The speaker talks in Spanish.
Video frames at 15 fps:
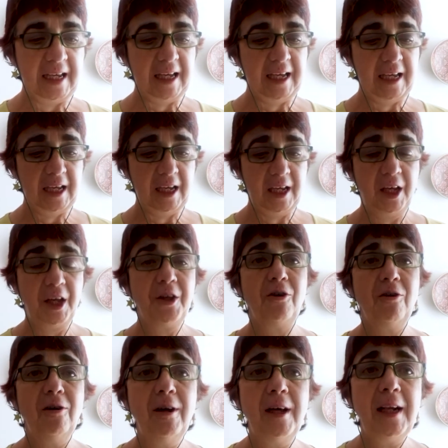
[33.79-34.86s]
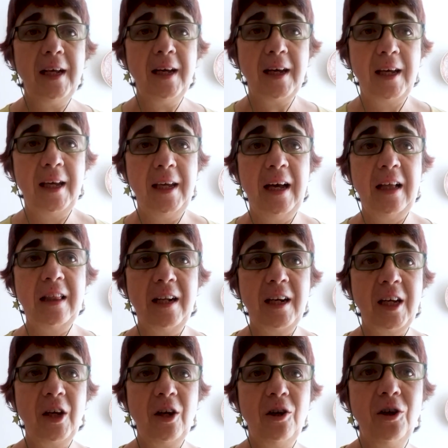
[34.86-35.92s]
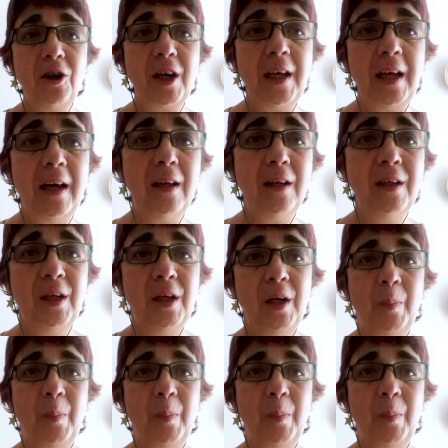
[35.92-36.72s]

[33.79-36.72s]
Eh, yo elegí hacer geología